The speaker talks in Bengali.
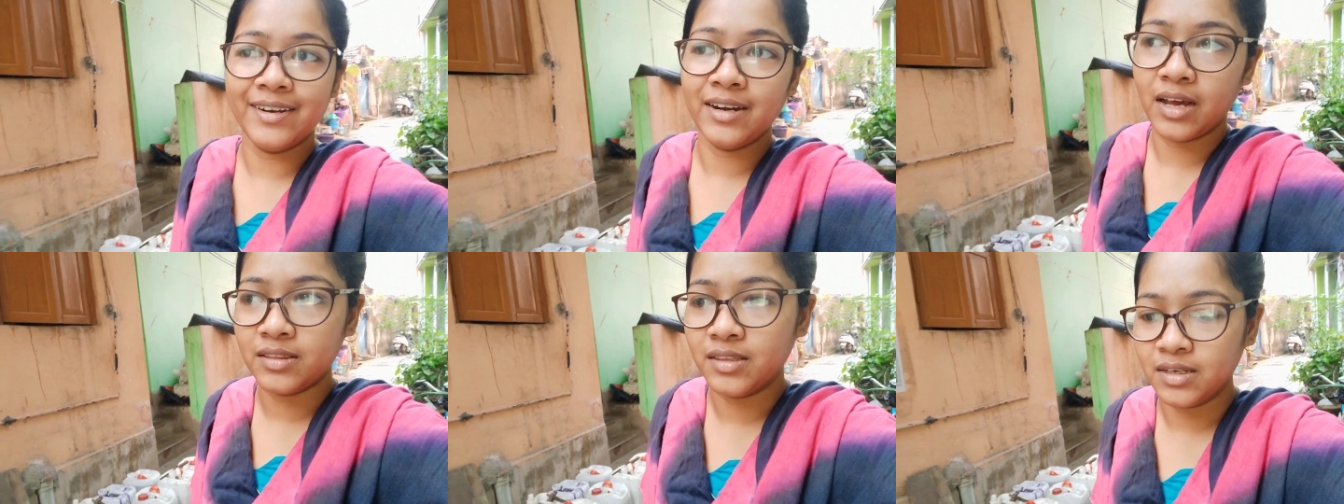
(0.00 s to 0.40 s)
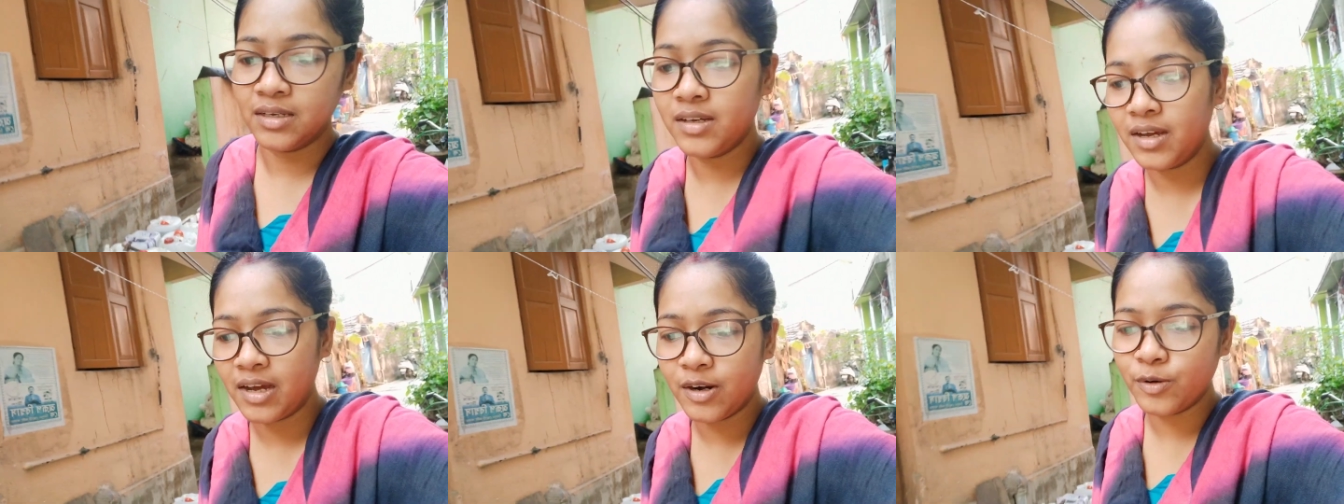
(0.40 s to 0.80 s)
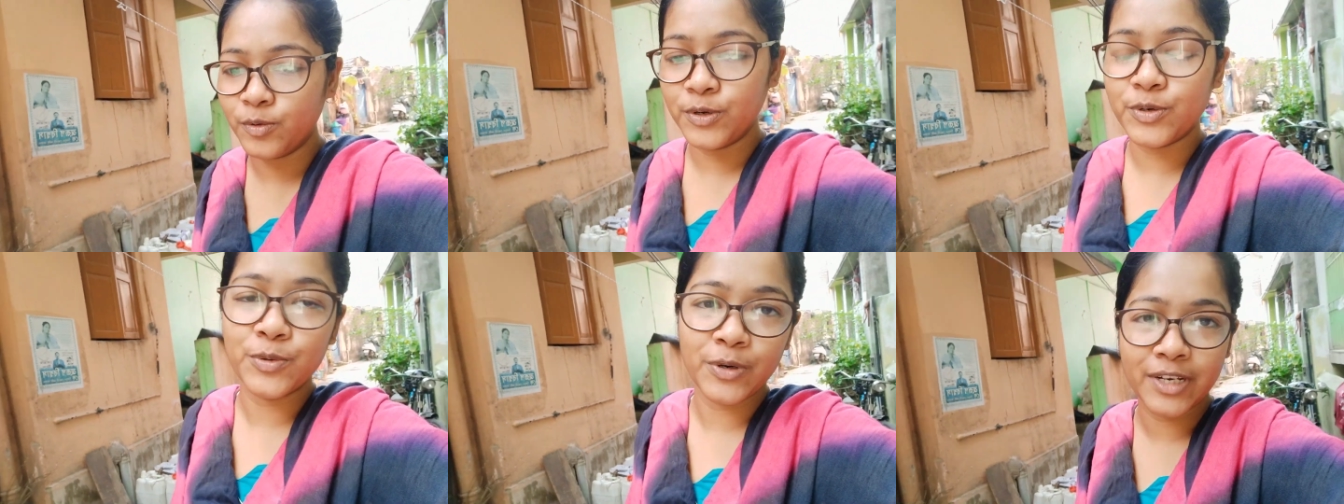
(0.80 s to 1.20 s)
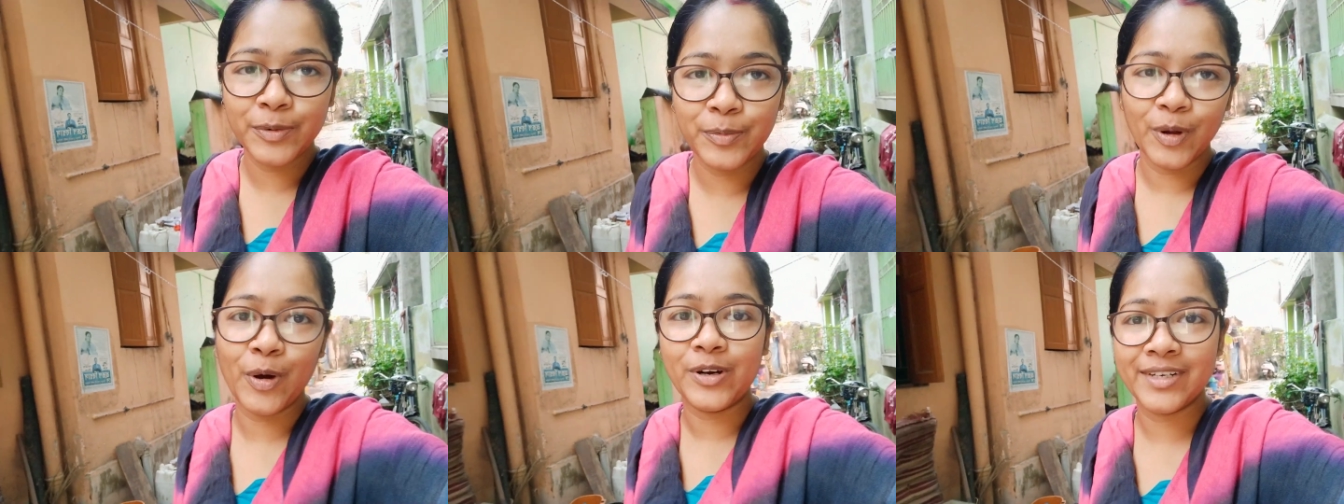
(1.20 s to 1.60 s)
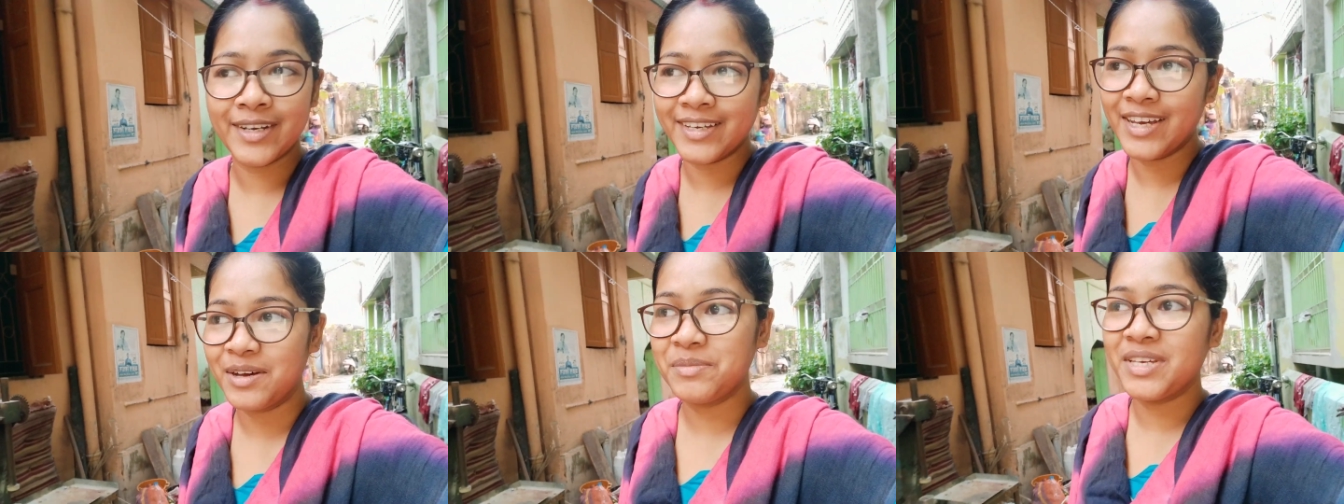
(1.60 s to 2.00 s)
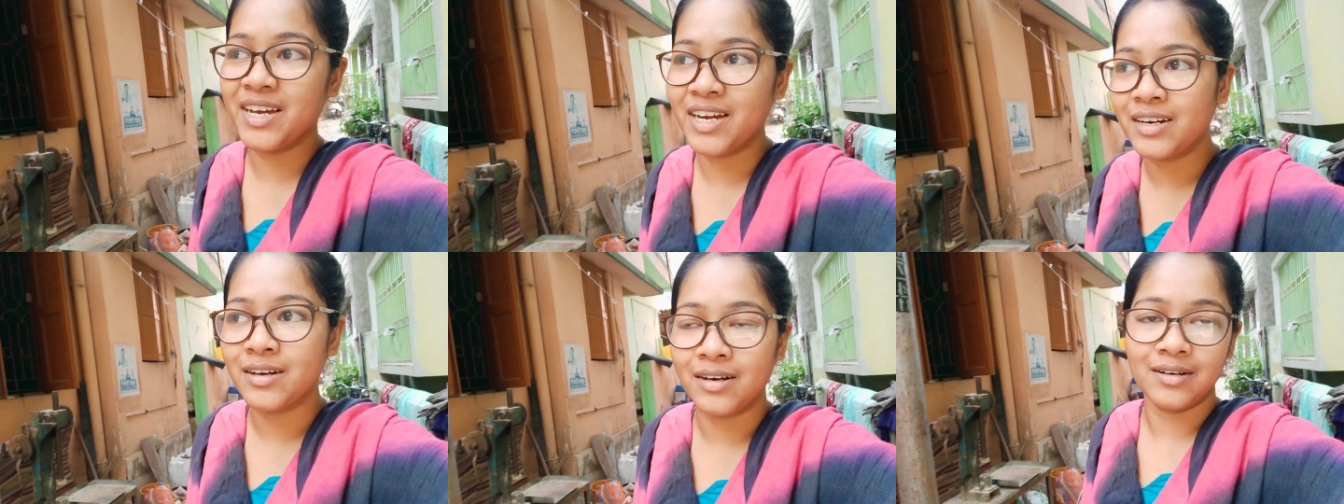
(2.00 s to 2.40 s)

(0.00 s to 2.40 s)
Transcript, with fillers: রাতে আর ওইটুখানি ব্লগটাকে আমি আর